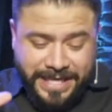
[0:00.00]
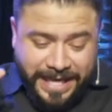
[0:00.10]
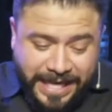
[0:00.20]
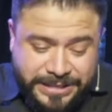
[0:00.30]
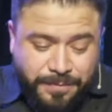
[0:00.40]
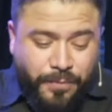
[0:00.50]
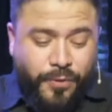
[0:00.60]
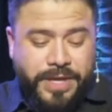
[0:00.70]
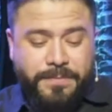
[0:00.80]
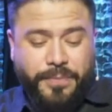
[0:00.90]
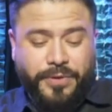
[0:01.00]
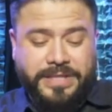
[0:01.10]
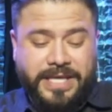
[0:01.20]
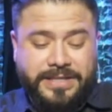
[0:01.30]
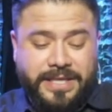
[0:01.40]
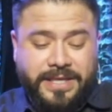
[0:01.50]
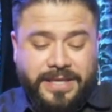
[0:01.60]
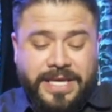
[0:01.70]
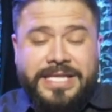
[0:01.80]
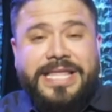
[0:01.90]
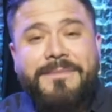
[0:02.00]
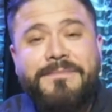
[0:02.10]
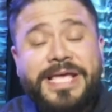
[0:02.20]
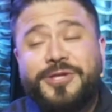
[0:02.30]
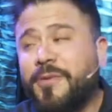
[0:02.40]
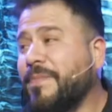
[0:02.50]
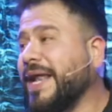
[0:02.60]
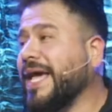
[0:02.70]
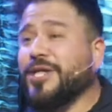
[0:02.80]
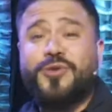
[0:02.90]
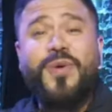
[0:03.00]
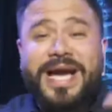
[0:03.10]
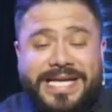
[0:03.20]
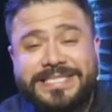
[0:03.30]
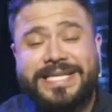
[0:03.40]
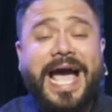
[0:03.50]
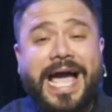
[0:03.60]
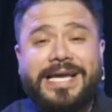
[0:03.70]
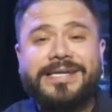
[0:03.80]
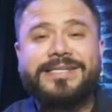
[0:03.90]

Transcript: es muy importante. Te invito para que tú hagas tag